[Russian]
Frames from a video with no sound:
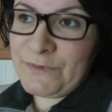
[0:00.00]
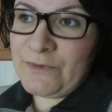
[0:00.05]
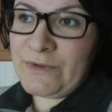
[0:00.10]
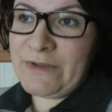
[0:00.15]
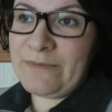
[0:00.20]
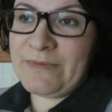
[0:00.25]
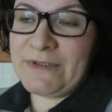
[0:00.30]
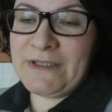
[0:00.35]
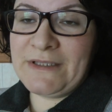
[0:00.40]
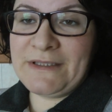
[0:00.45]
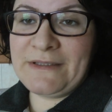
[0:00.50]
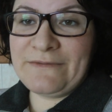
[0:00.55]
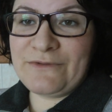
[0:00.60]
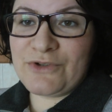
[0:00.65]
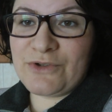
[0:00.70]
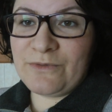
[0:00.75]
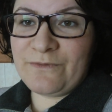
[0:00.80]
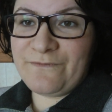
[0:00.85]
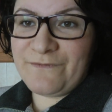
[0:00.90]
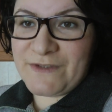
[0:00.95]
Ну, либо для
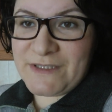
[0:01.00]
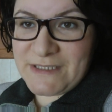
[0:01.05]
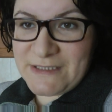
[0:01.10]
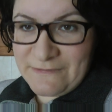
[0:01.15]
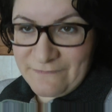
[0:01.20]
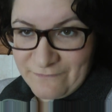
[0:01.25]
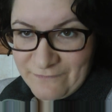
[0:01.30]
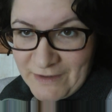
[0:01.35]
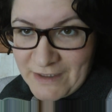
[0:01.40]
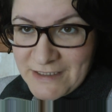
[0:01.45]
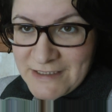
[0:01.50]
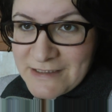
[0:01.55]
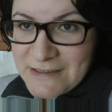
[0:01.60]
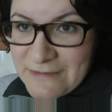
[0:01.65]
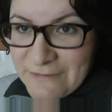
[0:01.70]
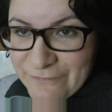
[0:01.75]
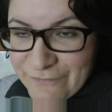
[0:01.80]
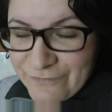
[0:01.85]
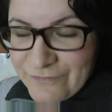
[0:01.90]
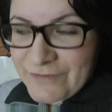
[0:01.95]
того, чтобы ввести
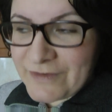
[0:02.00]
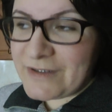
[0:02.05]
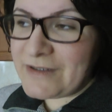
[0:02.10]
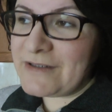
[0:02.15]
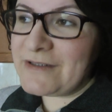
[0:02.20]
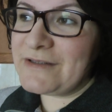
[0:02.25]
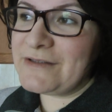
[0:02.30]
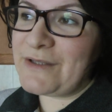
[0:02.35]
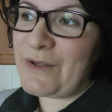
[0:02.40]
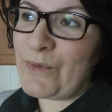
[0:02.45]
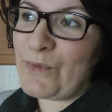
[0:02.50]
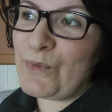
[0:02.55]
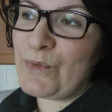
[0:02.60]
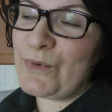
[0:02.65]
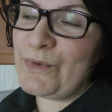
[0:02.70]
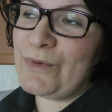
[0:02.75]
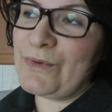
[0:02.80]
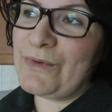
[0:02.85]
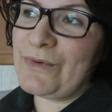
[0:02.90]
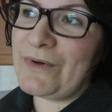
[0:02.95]
вас в
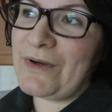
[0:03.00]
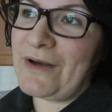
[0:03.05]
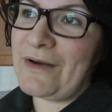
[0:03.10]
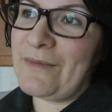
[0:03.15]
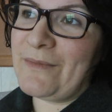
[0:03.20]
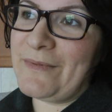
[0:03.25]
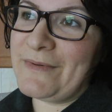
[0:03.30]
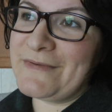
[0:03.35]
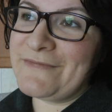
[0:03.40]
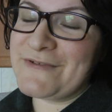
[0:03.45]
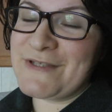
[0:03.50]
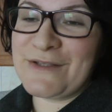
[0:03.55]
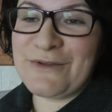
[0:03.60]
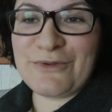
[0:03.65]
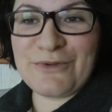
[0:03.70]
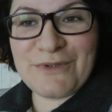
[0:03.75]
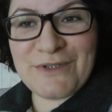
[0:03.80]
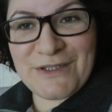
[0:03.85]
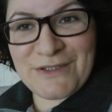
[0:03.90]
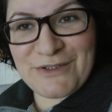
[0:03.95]
такую, как бы, в
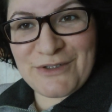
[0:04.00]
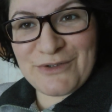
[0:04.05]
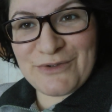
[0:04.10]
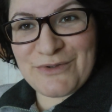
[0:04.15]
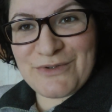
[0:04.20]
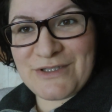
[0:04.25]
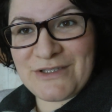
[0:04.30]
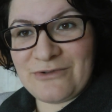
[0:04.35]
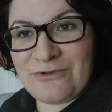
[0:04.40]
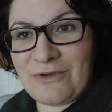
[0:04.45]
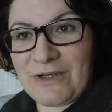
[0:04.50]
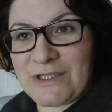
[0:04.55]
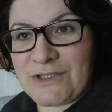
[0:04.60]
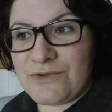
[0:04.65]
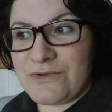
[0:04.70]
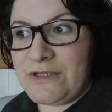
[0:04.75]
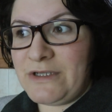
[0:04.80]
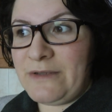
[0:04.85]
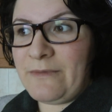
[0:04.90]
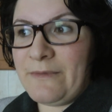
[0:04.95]
затруднительную
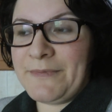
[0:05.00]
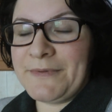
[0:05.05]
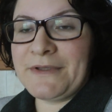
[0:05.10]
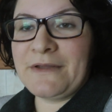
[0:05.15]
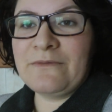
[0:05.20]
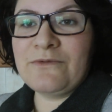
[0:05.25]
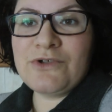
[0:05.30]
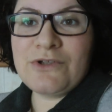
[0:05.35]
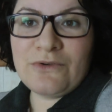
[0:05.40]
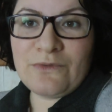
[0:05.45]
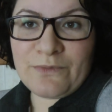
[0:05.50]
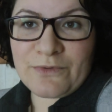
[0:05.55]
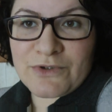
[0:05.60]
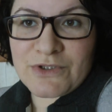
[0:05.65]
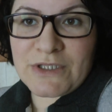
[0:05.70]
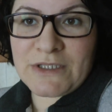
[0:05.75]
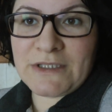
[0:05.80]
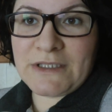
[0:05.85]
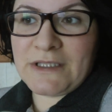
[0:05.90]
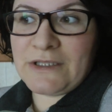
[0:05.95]
ситуацию, либо потому что, ну,
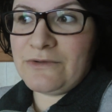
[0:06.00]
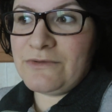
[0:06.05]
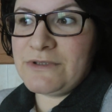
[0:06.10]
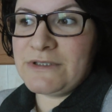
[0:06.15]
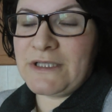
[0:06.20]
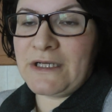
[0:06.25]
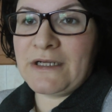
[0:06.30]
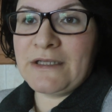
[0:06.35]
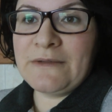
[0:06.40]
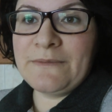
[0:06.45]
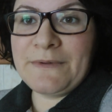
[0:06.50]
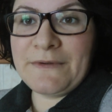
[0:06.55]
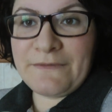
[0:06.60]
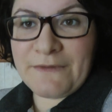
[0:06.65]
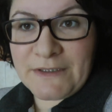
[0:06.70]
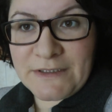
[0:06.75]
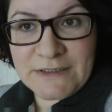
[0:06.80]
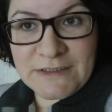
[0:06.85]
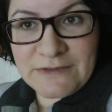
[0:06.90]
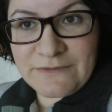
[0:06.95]
просто они такие люди, так они
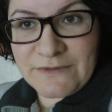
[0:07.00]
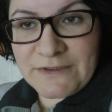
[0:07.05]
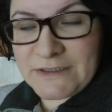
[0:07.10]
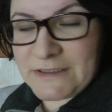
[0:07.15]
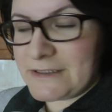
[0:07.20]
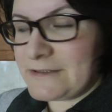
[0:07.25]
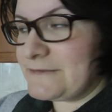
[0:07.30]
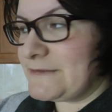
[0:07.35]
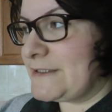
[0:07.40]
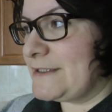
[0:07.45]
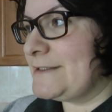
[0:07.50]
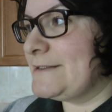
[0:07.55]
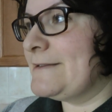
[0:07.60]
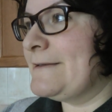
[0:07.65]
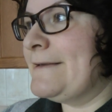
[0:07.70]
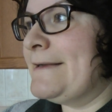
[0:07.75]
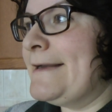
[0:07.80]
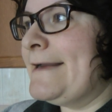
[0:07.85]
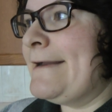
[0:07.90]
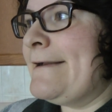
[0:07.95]
привыкли действительно говорить.
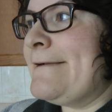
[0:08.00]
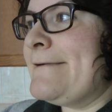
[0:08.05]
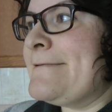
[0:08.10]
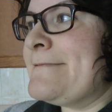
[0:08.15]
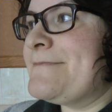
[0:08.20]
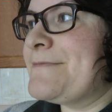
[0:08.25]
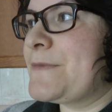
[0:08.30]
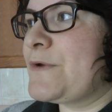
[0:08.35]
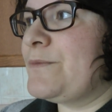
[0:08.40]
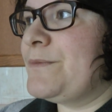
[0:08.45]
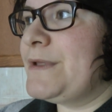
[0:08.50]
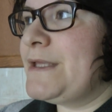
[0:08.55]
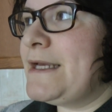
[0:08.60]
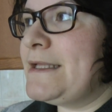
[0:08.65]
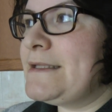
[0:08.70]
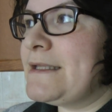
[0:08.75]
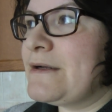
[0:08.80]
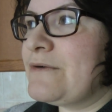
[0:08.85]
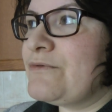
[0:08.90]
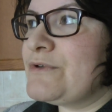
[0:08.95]
У
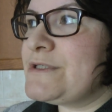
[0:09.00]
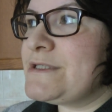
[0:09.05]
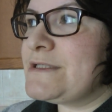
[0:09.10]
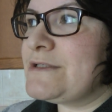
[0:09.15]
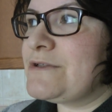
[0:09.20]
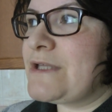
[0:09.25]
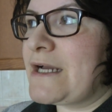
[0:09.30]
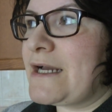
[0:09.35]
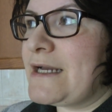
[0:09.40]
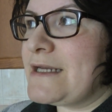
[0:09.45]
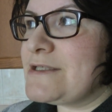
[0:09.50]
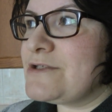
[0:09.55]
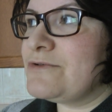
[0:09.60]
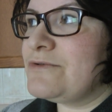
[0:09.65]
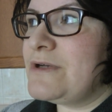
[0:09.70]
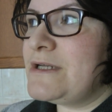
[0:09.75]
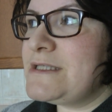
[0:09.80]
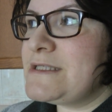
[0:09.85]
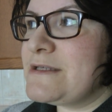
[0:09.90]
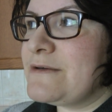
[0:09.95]
меня такой, такая
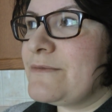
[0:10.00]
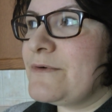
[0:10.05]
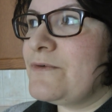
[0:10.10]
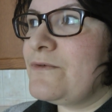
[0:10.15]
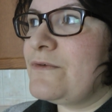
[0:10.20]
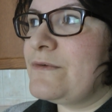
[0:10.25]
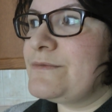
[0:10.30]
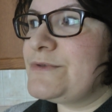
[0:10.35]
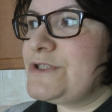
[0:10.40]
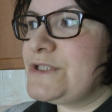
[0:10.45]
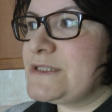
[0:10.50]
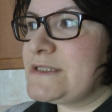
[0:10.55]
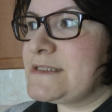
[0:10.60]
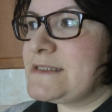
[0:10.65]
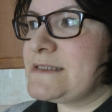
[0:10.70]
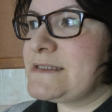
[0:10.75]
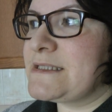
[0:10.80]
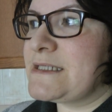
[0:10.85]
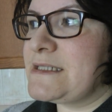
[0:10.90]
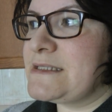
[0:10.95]
ситуация, могу вам
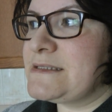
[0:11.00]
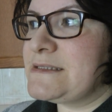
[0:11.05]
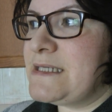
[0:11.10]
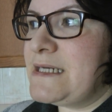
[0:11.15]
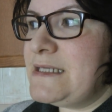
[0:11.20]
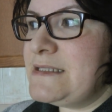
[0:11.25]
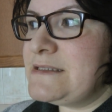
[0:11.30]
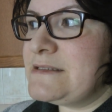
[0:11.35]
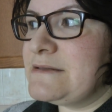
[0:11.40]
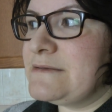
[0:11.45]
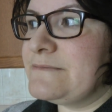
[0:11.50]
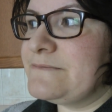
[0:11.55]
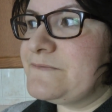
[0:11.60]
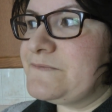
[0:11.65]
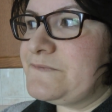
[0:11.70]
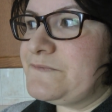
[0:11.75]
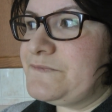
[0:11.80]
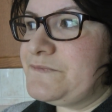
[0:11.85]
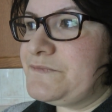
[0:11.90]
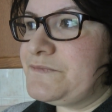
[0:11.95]
честно сказать,
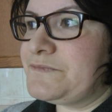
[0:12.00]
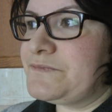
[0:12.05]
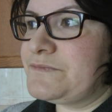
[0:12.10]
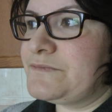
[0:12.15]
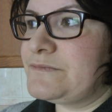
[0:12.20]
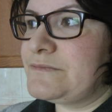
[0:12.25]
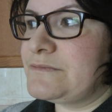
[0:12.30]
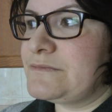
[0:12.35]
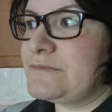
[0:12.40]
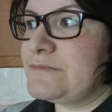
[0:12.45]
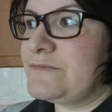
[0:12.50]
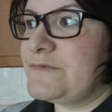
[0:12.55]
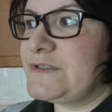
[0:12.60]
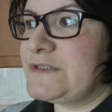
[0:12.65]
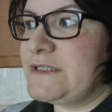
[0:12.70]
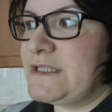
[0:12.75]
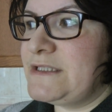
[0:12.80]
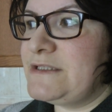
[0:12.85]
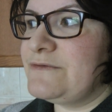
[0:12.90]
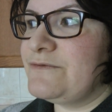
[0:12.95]
вы
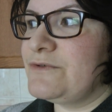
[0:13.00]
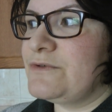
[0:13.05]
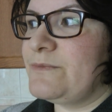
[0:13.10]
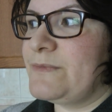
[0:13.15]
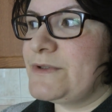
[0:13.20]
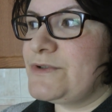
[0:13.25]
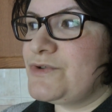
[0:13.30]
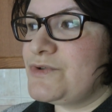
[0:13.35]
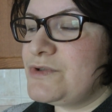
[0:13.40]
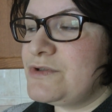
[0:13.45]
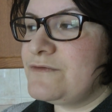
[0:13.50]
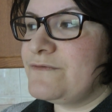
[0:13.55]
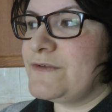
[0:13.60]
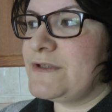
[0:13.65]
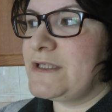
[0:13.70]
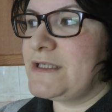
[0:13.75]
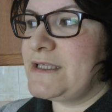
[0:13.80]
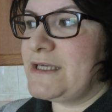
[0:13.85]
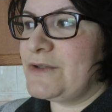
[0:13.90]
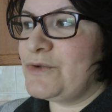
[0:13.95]
знаете, вот
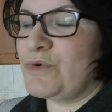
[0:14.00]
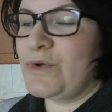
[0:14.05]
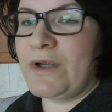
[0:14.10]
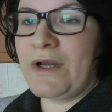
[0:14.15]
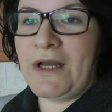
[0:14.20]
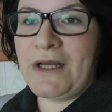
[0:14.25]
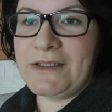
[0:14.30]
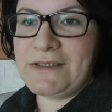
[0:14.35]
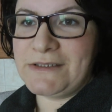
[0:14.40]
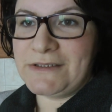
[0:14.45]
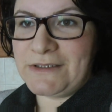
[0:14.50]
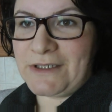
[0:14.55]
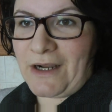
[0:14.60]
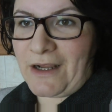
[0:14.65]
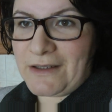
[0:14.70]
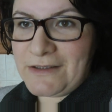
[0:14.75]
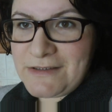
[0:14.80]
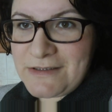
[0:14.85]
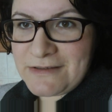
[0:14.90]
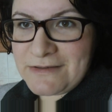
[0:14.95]
почувствовала я только один
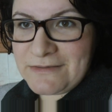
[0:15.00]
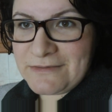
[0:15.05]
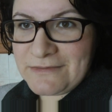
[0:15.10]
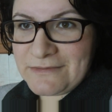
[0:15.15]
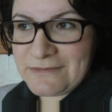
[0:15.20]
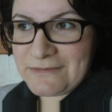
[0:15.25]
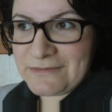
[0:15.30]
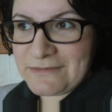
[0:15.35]
раз,